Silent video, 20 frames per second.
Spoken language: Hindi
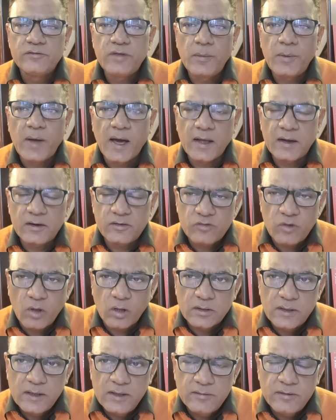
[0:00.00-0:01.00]
जब हर
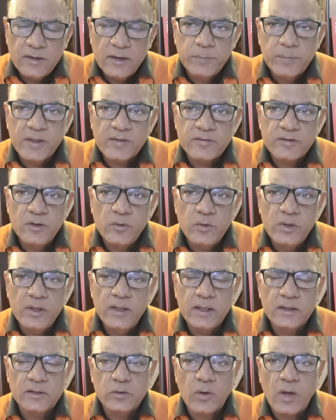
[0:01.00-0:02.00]
चौथी सीट फंसी
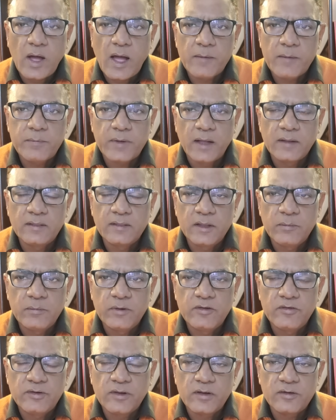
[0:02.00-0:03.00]
हुई है तो आप अंतिम
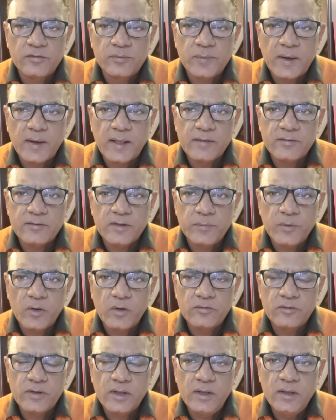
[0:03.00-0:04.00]
निष्कर्ष पर कैसे
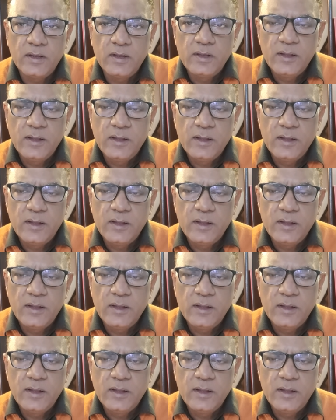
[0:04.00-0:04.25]
पहुंच गए